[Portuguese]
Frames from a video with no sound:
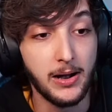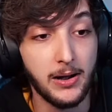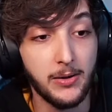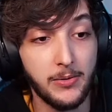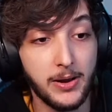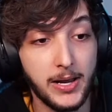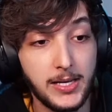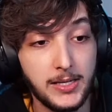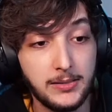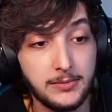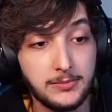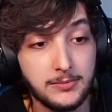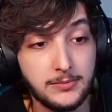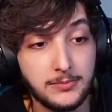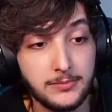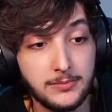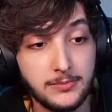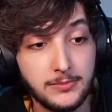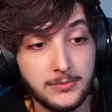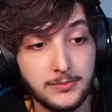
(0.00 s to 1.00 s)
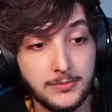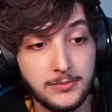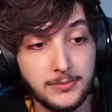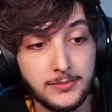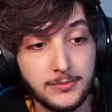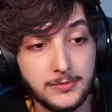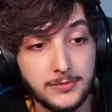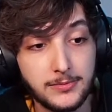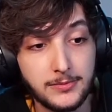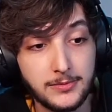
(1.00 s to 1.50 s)
bom, hein?
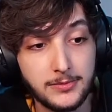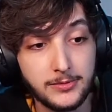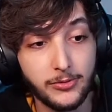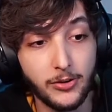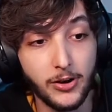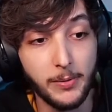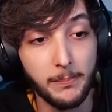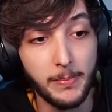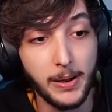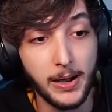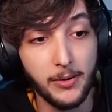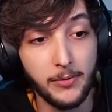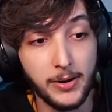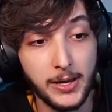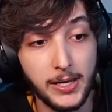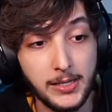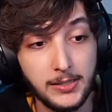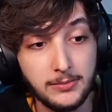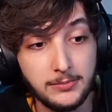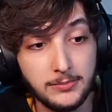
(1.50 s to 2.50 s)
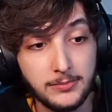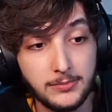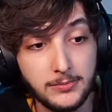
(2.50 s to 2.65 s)
Foi bom, hein?